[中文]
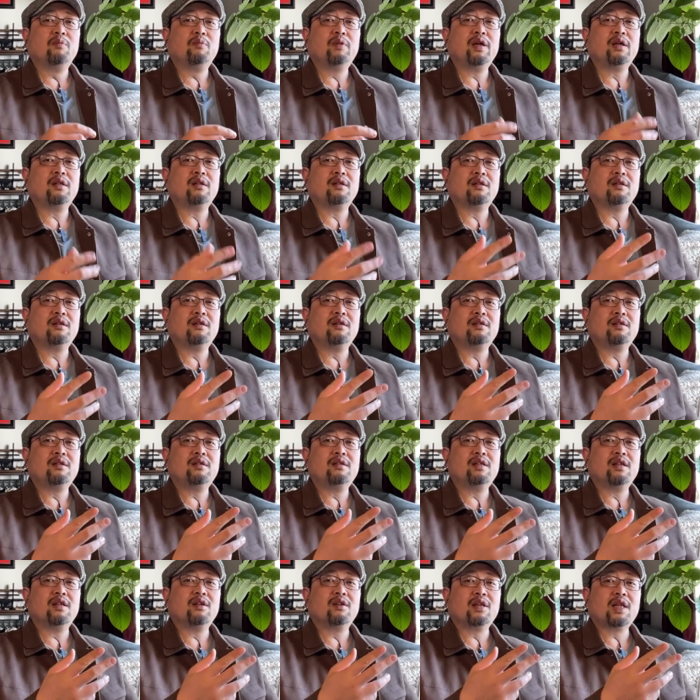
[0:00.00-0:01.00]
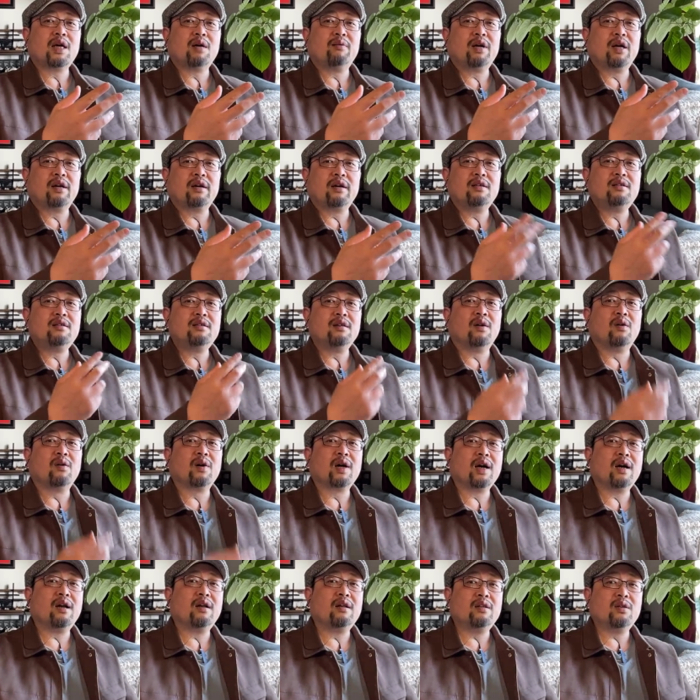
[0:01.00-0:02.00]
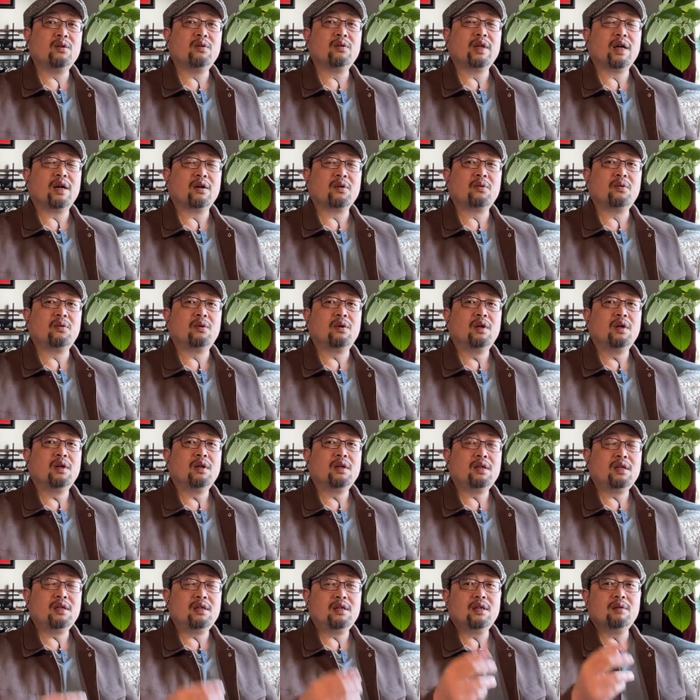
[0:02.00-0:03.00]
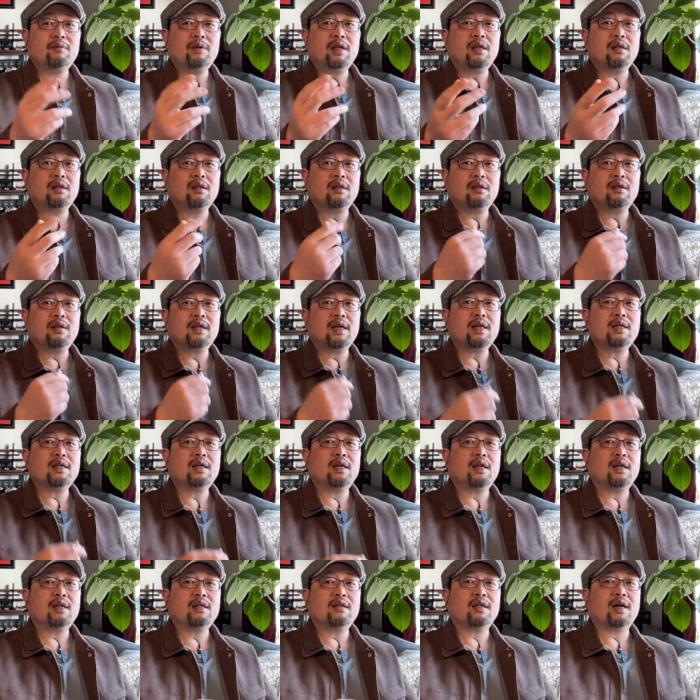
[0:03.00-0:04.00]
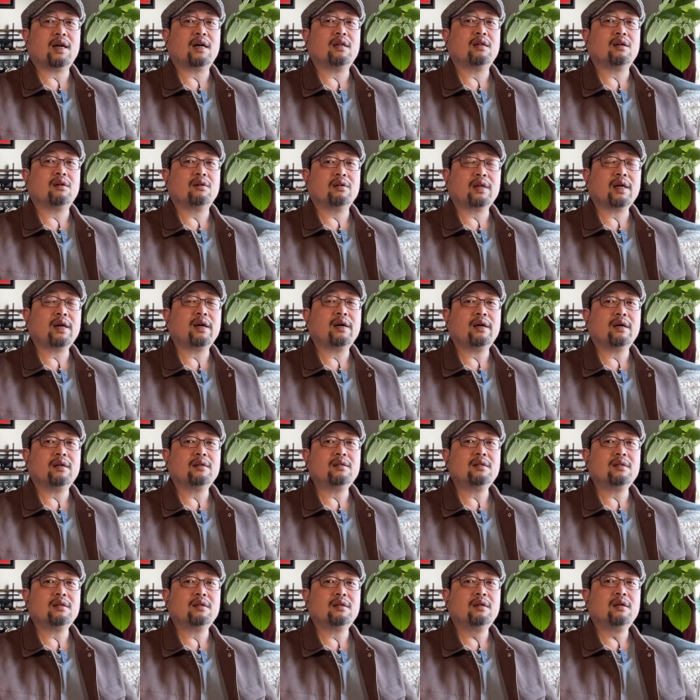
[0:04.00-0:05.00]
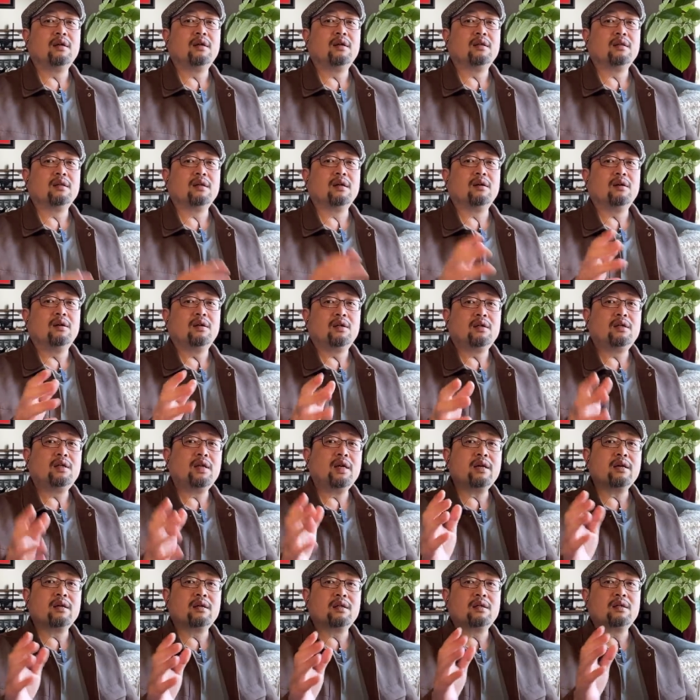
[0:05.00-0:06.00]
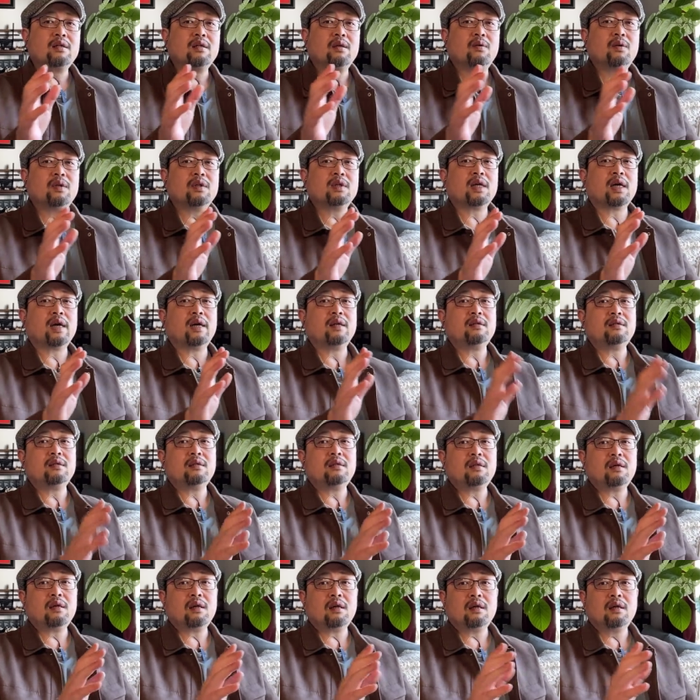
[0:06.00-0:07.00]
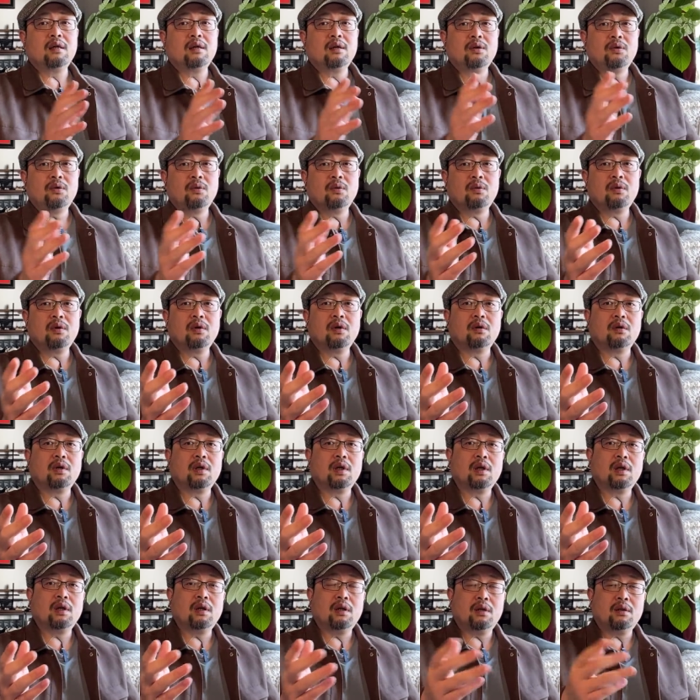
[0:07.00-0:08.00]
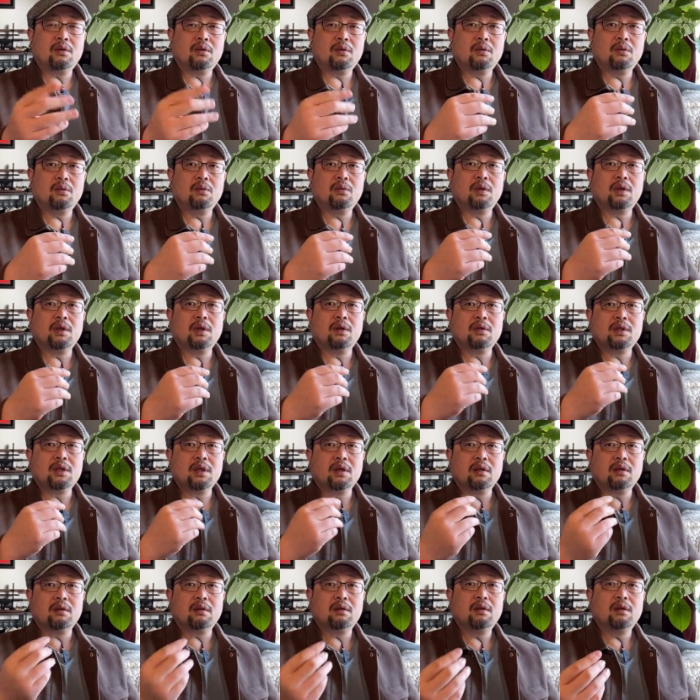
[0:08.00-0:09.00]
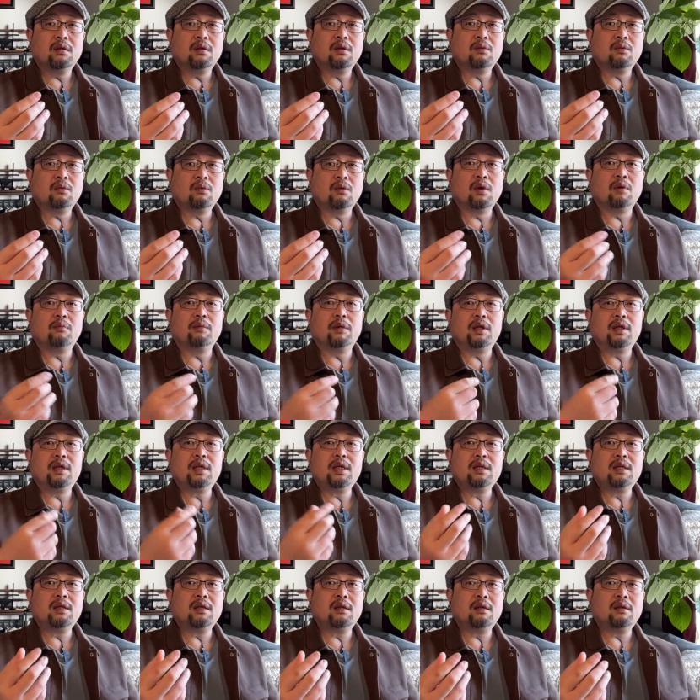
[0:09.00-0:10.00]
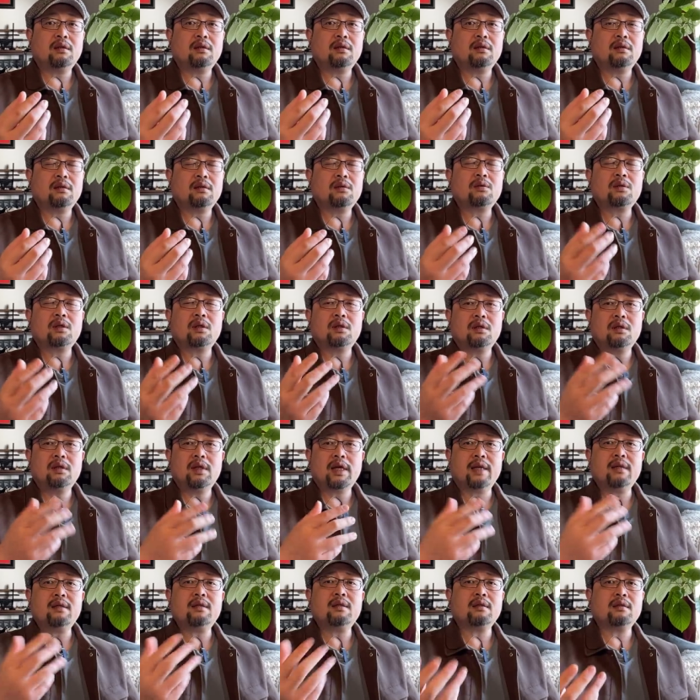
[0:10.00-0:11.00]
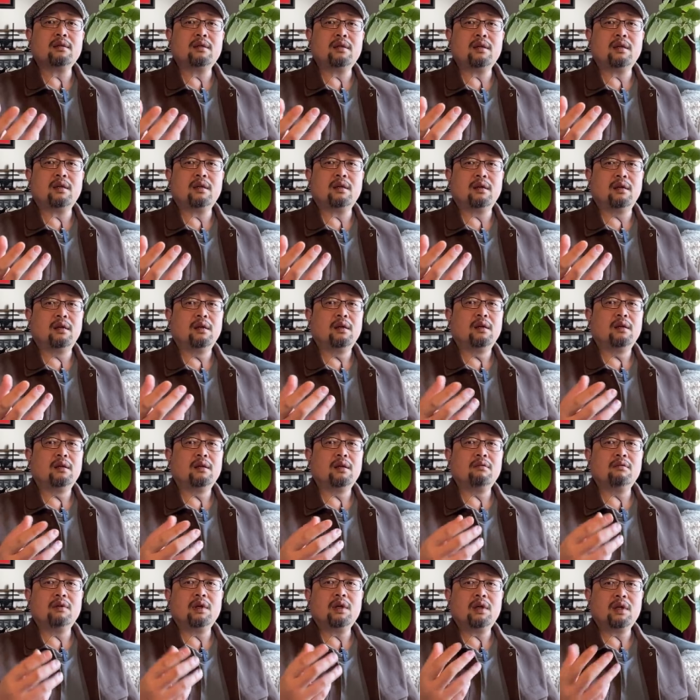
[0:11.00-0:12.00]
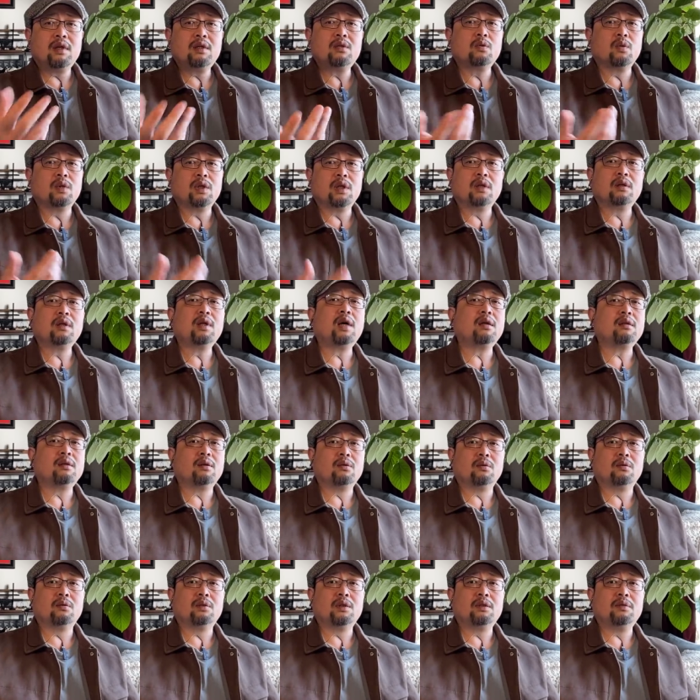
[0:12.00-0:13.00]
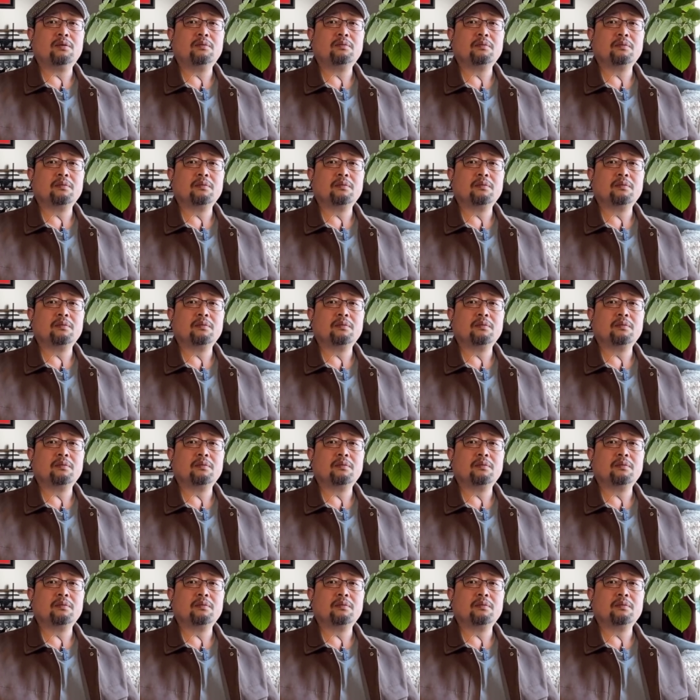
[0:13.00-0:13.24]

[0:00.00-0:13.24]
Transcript: 被街道大妈给搅开了牛仔裤，以及被摘下来砸掉太阳镜，那这个社会才今天拥有了很多的像我们这些就是年轻的这些人认为理所应当的东西，